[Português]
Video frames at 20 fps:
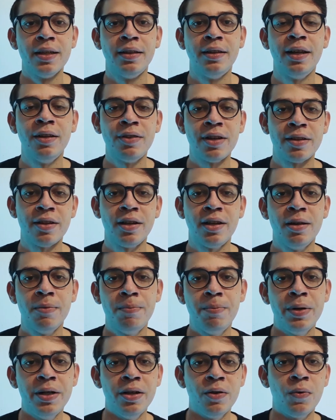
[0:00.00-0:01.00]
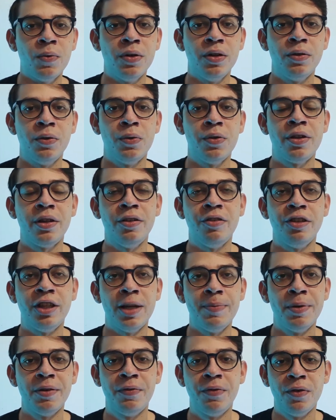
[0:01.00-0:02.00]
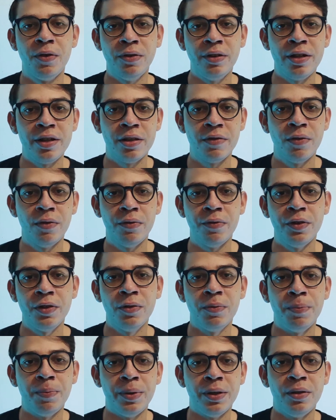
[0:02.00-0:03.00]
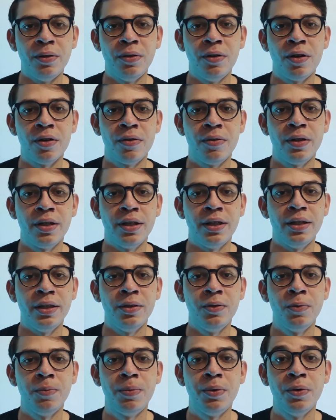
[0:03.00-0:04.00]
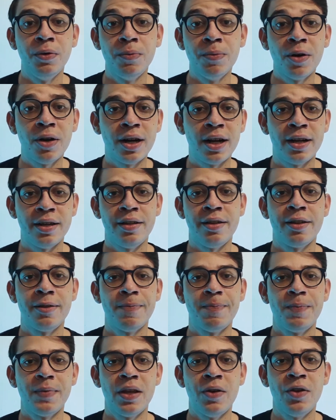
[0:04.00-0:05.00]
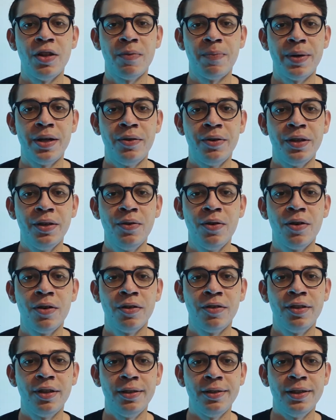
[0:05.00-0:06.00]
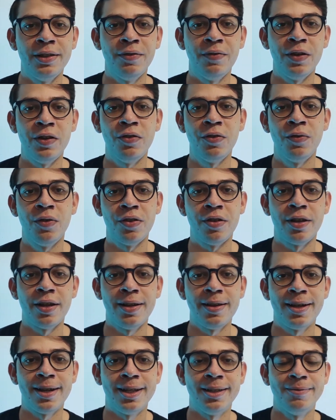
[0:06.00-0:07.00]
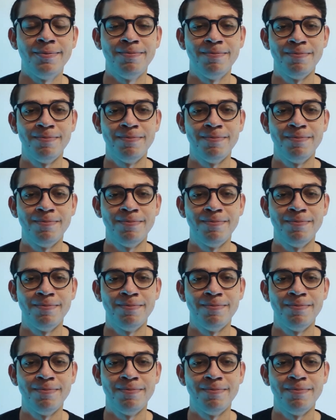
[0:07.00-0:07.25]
Tanto essa campanha quanto o sistema foram desenvolvidos pelo nosso querido Bruno Moraes. Eu espero que gostem e vejo vocês lá.